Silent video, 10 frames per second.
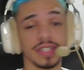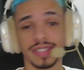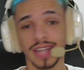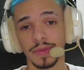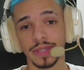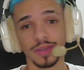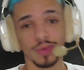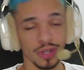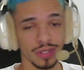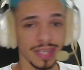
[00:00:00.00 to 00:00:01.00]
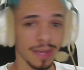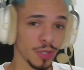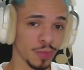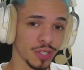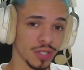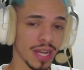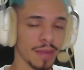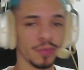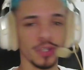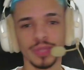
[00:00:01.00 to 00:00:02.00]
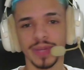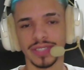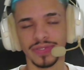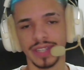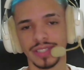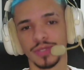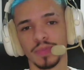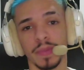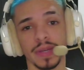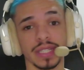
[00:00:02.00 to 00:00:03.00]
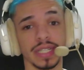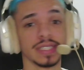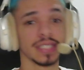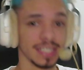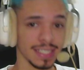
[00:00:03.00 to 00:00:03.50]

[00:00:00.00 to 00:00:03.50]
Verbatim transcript: sabem que quando tem amigo pra jogar é muito mais fácil de upar patente